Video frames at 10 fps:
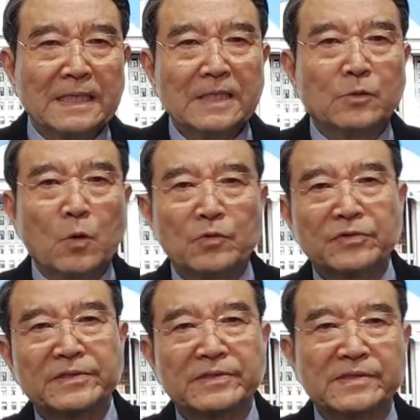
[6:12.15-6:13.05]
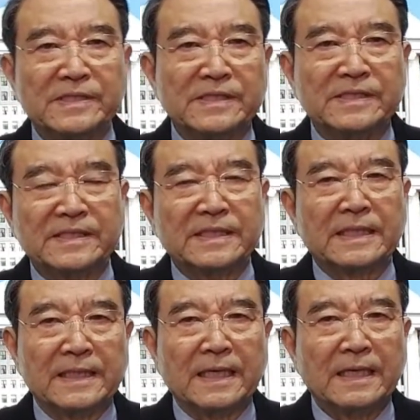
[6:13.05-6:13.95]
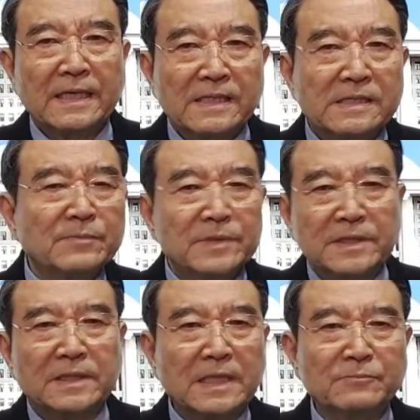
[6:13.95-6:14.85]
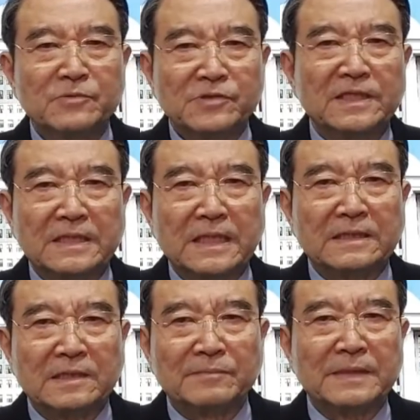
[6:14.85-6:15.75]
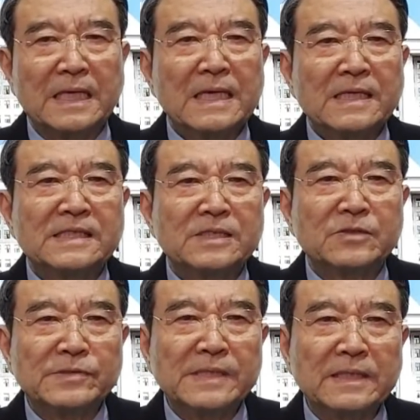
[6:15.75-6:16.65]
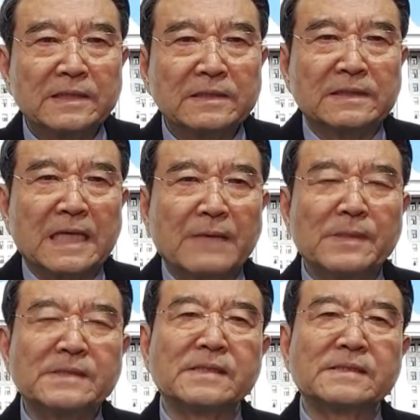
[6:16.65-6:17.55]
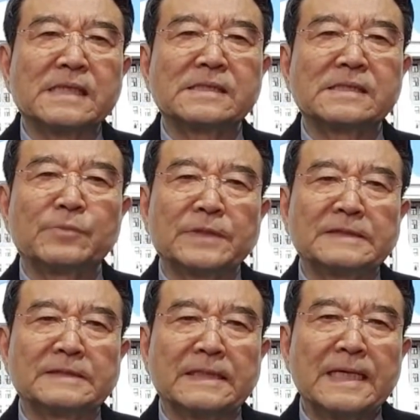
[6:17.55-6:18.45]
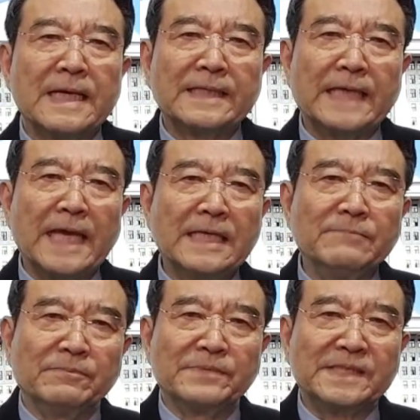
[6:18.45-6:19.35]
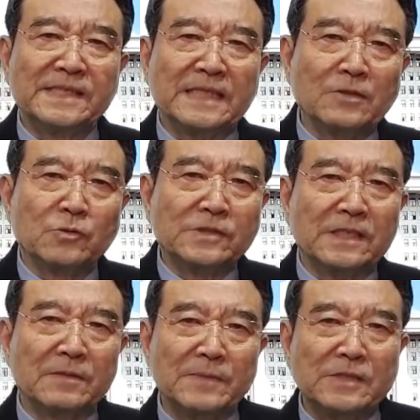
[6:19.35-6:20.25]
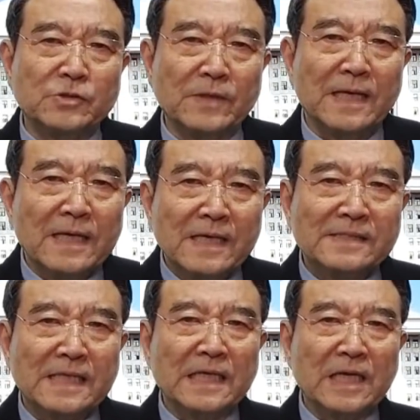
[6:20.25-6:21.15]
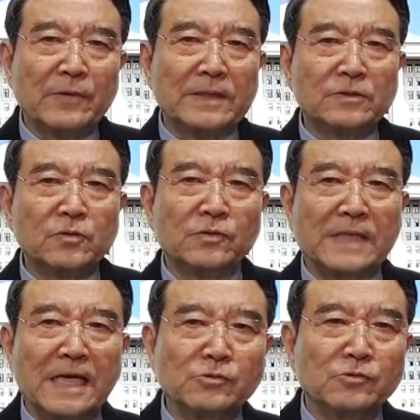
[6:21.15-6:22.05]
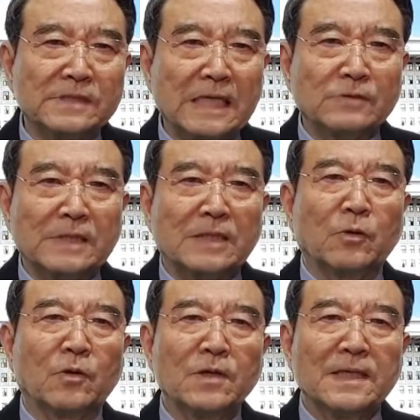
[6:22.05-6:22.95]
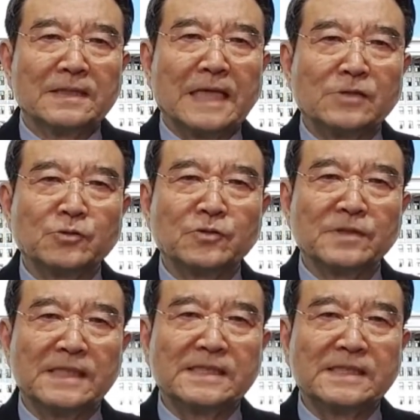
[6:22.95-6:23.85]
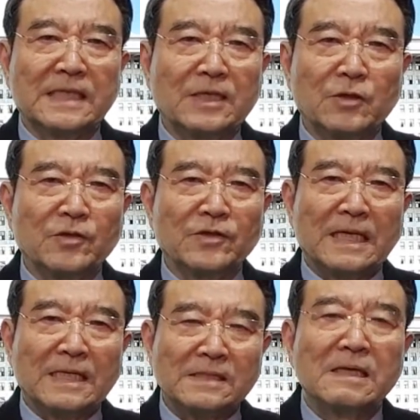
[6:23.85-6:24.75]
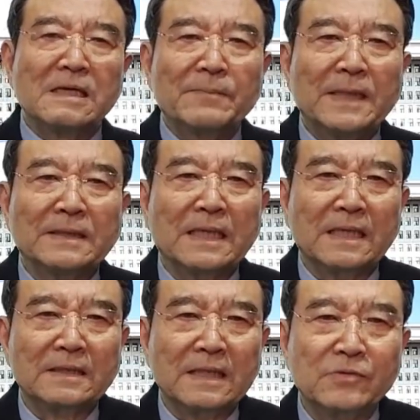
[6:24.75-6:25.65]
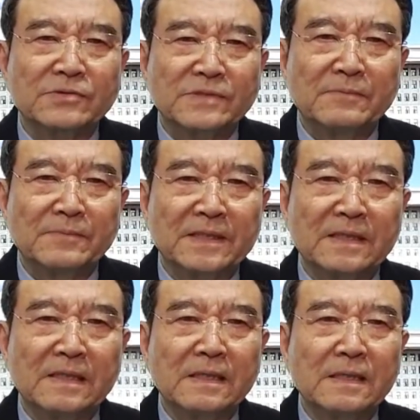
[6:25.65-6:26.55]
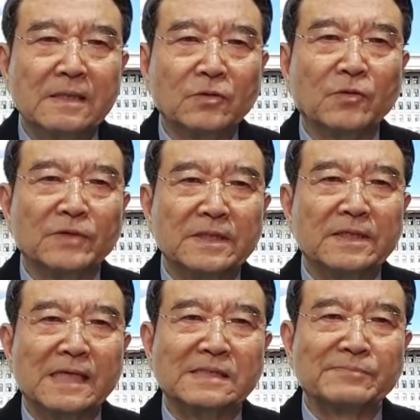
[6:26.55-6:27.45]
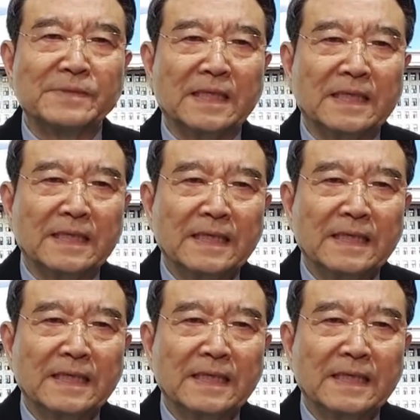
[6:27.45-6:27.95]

이 콘크리트 지지층이라는 게 전부 그렇게 뭉쳐 있다는 겁니다. 집권 세력은 개별적 사실보다는 게임 시나리오처럼 일종의 세계관으로 대중을 사로잡고 대중은 이 시나리오에 따라서 판단한다고 설명을 또 이어갔습니다.